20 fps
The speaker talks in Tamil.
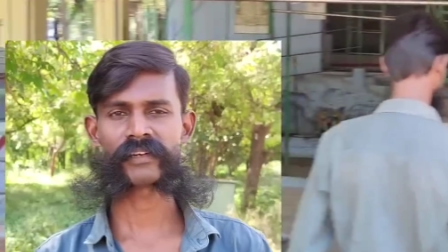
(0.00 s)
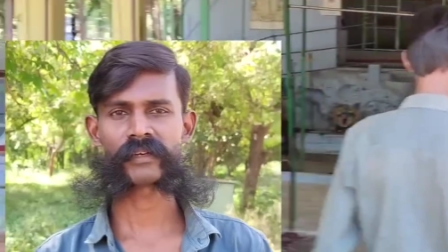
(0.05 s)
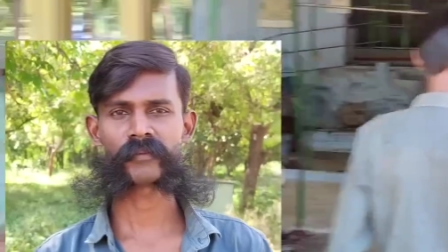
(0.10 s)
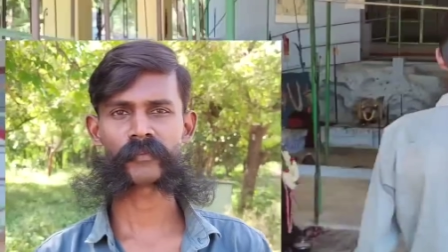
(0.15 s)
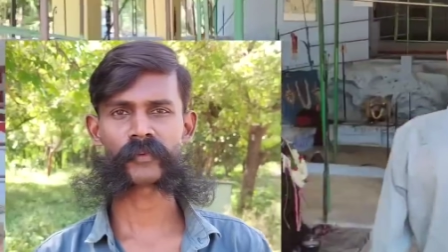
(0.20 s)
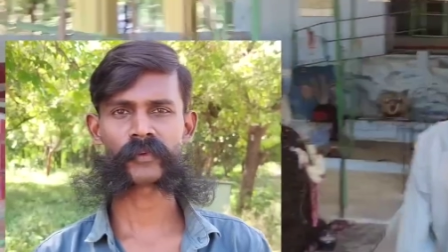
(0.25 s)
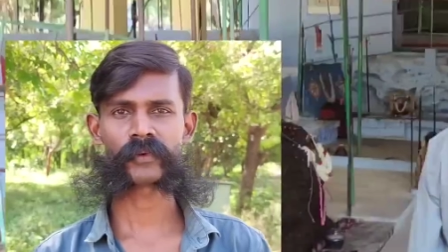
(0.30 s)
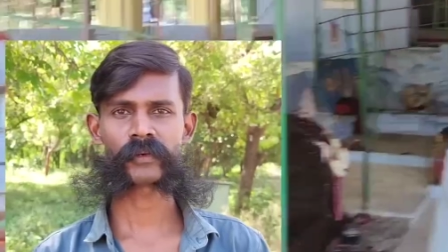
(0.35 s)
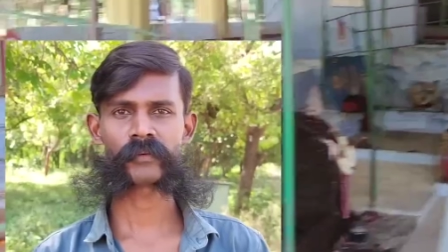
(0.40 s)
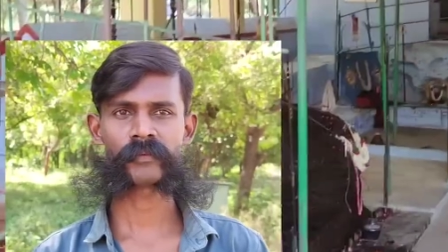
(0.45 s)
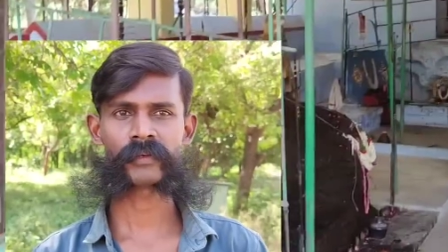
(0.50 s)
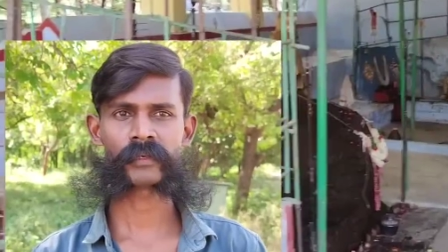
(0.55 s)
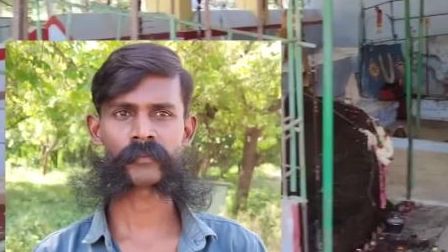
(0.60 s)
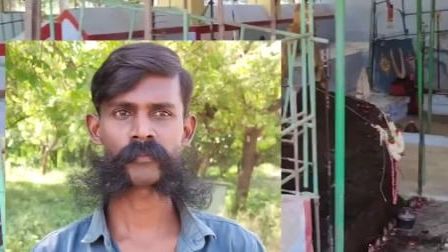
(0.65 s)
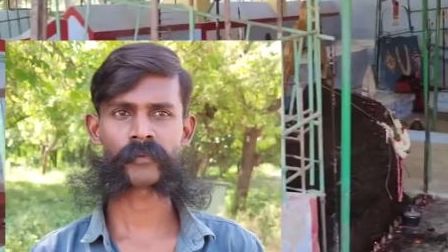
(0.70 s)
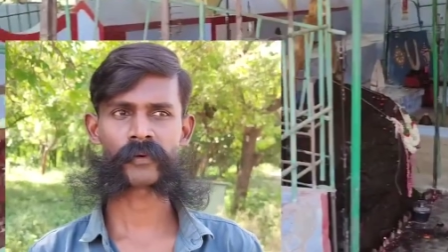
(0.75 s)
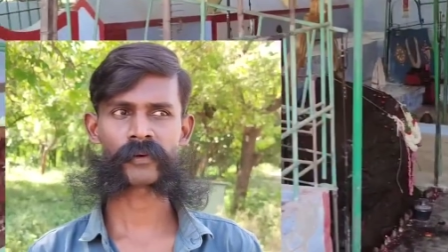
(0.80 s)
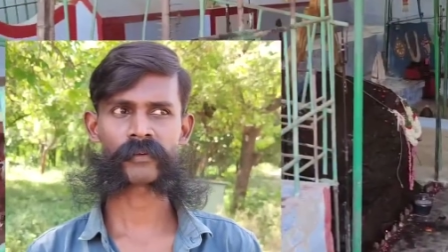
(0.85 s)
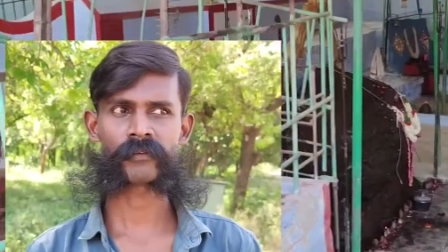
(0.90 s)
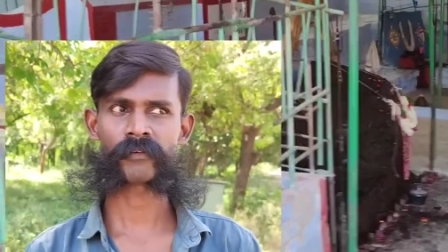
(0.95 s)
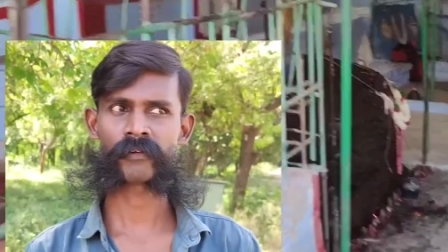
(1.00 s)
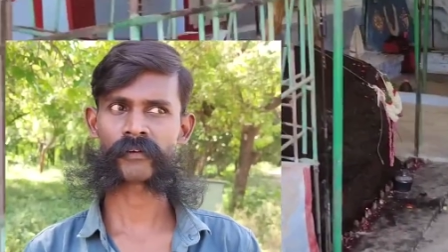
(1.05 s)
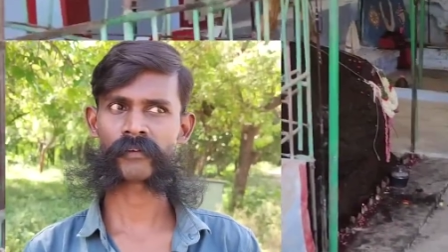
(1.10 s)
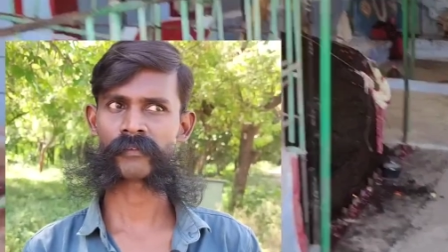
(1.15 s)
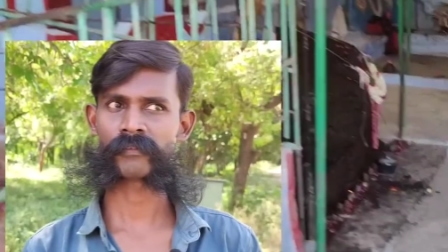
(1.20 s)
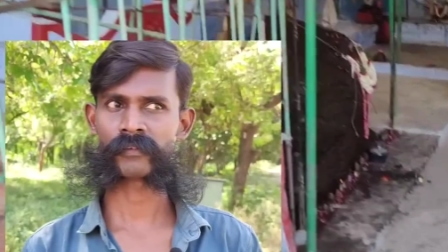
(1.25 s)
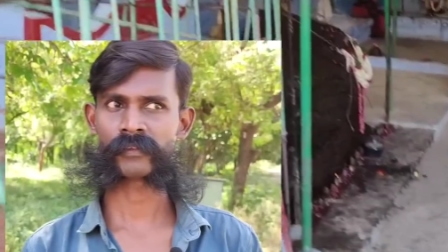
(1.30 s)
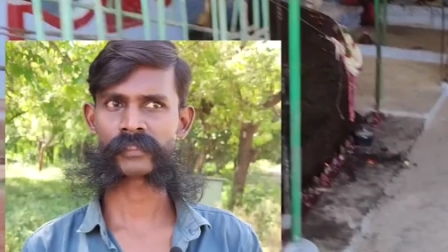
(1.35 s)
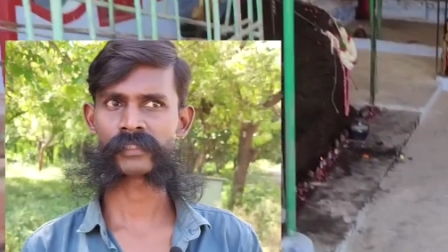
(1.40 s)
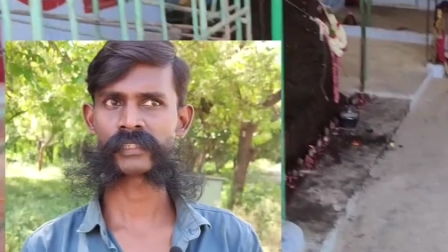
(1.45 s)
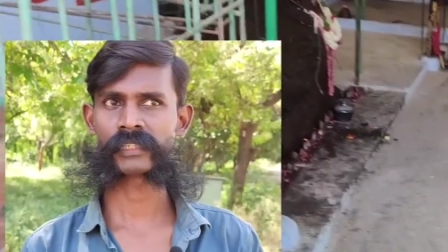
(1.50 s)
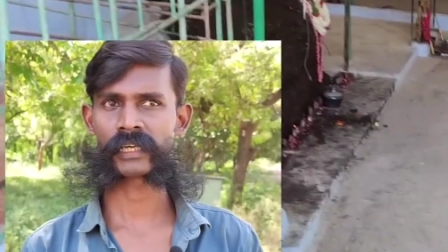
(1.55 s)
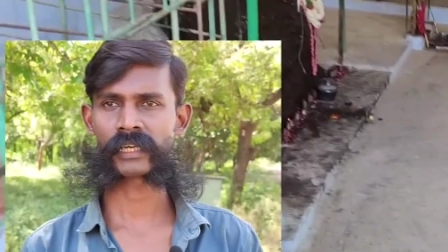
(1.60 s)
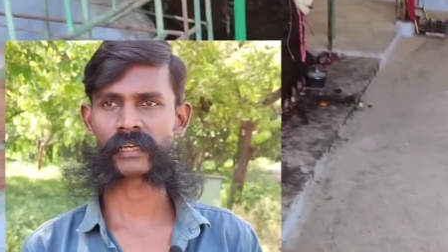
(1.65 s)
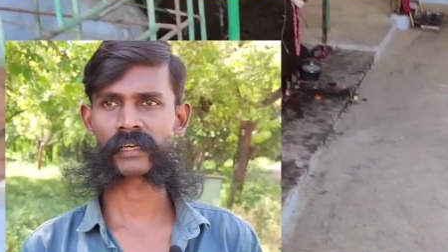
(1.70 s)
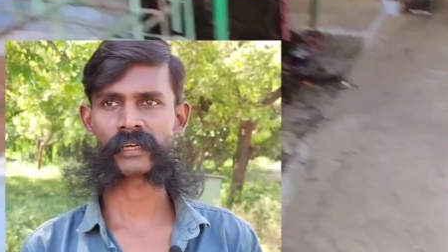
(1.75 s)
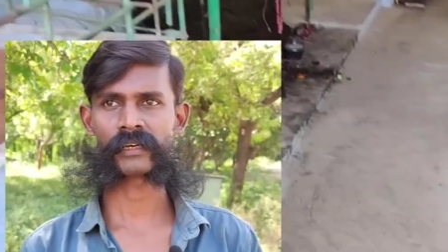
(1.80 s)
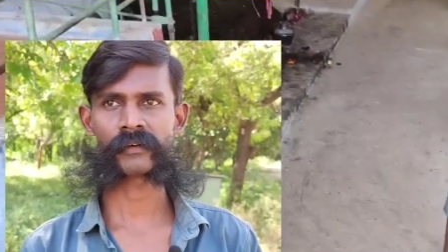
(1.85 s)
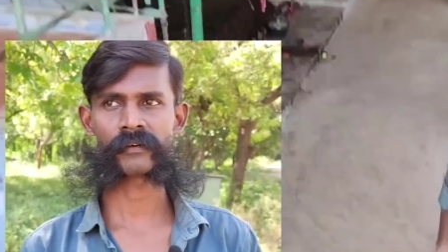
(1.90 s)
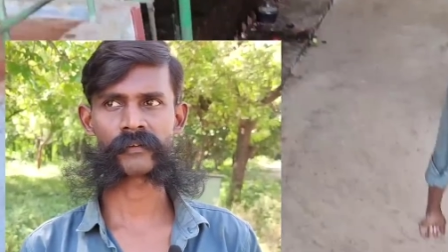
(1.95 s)
இவங்க மூணு பேர் போனவங்களும்
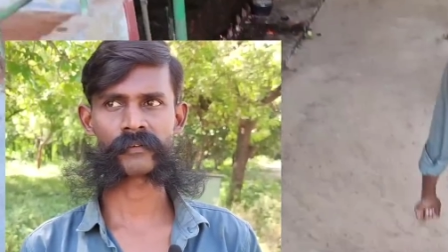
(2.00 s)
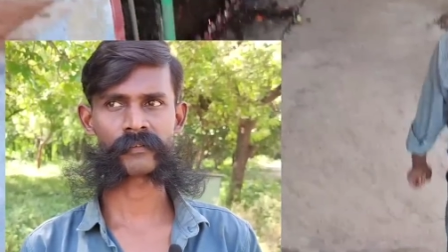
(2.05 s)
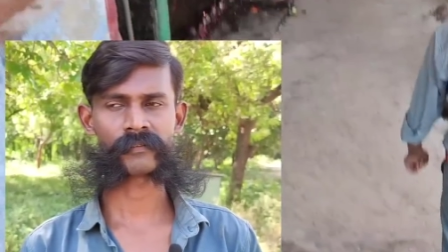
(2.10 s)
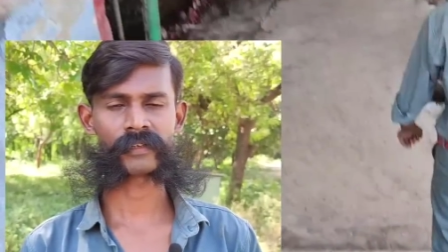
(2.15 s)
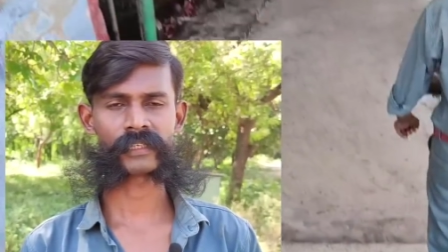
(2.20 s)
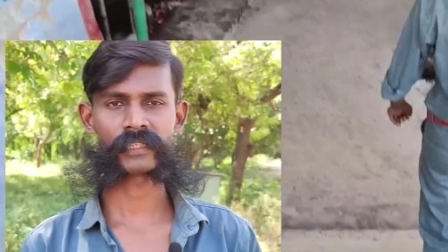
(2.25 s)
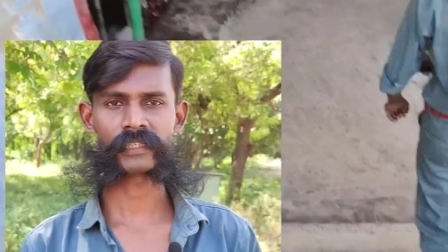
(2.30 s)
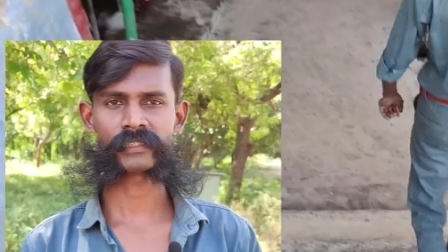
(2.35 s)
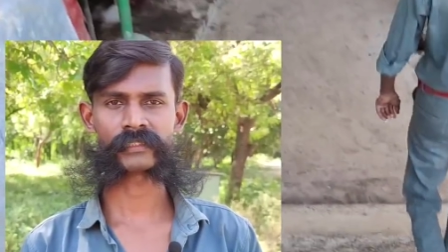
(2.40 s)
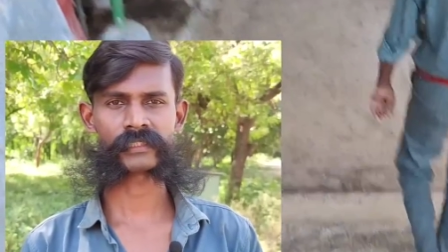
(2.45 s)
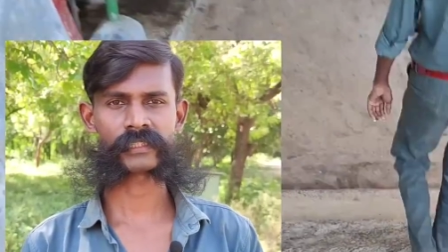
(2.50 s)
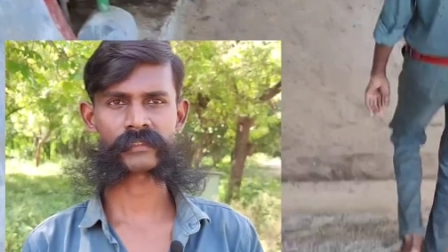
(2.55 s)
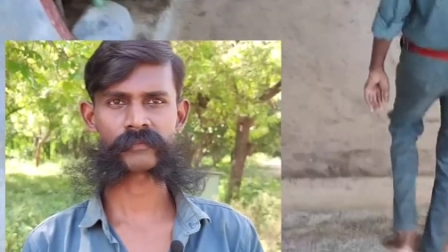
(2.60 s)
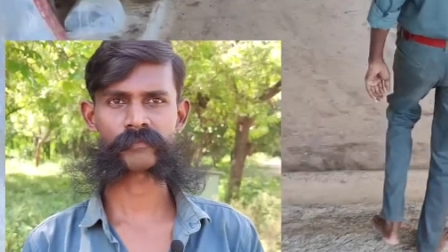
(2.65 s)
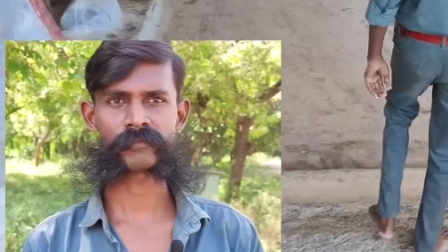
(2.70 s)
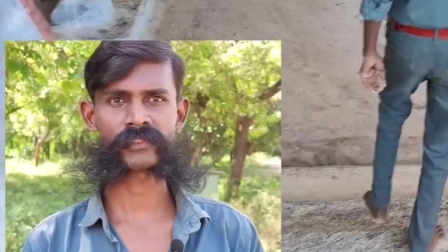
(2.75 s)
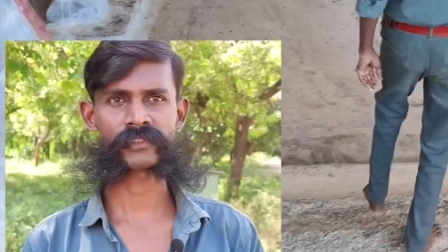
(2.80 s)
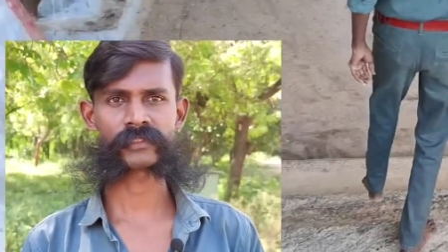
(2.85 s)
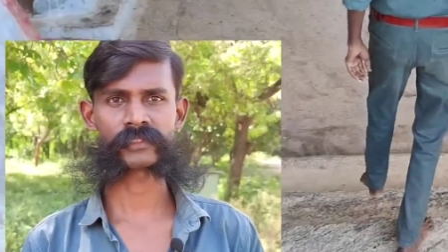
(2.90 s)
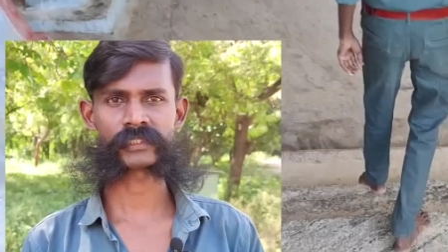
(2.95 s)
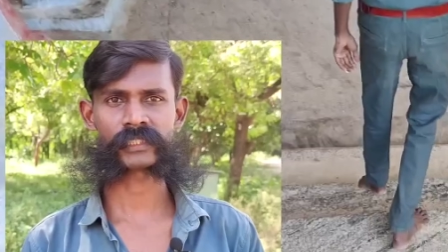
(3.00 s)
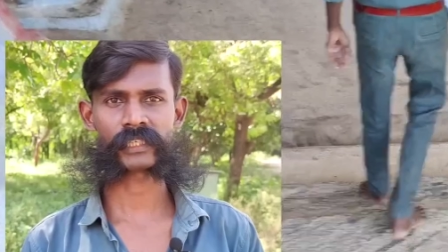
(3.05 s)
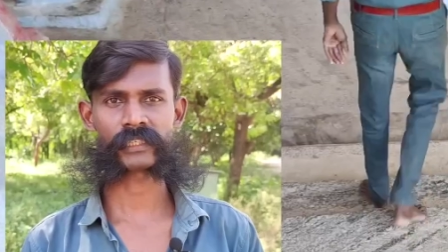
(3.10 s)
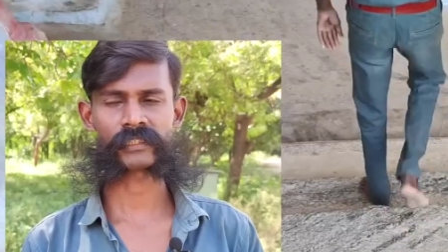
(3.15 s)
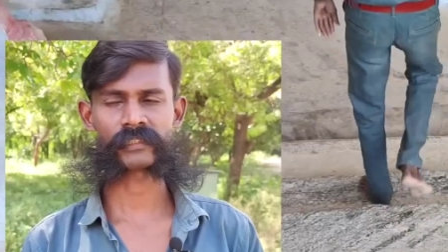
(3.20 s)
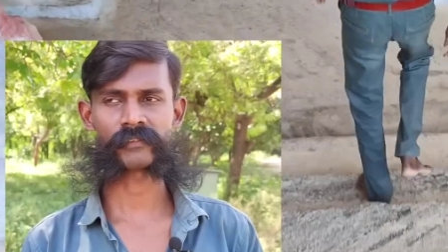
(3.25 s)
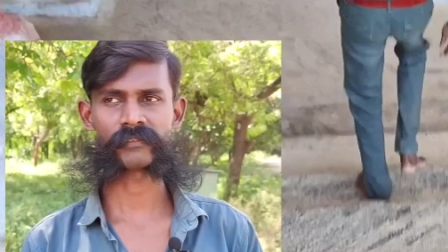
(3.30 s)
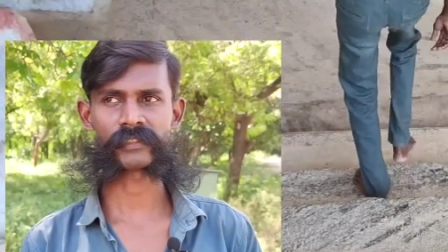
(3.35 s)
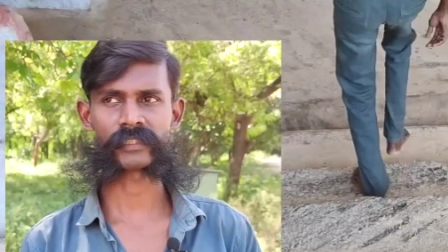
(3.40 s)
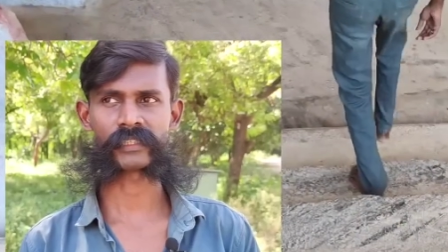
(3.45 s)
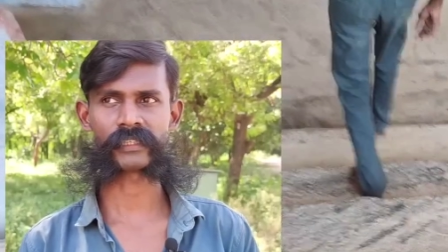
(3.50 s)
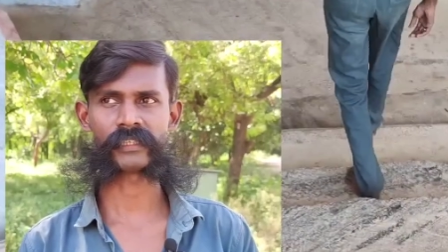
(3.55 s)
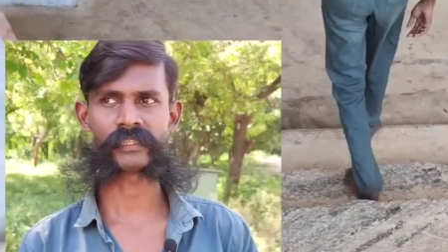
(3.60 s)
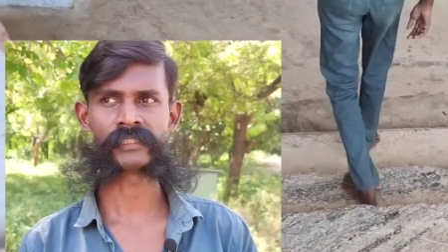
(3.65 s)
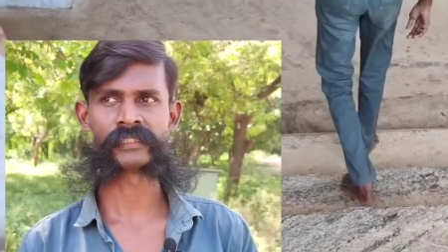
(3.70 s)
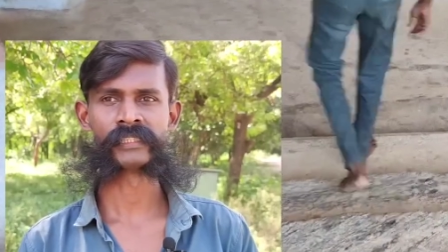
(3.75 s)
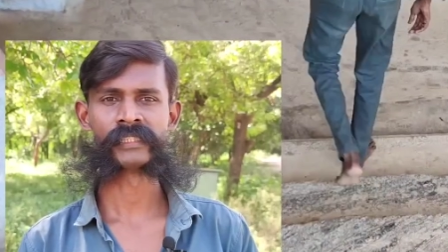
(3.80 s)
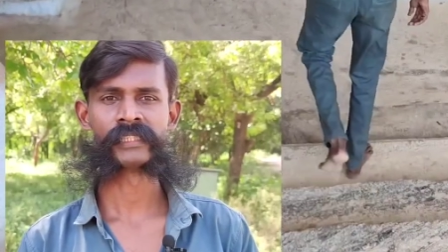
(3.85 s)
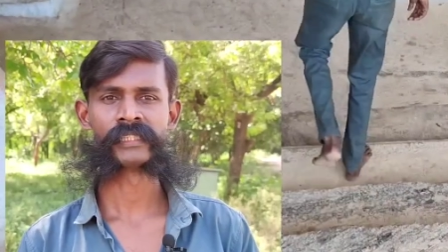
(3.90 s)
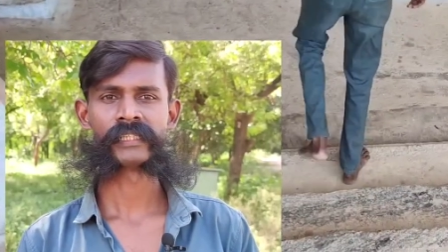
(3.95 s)
எங்கள் வன்னியர் சமூக சார்ந்தவங்க தான்
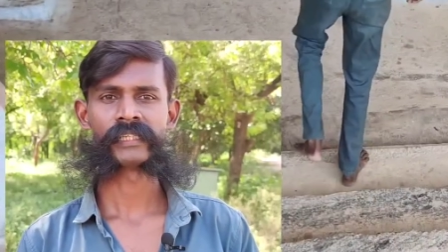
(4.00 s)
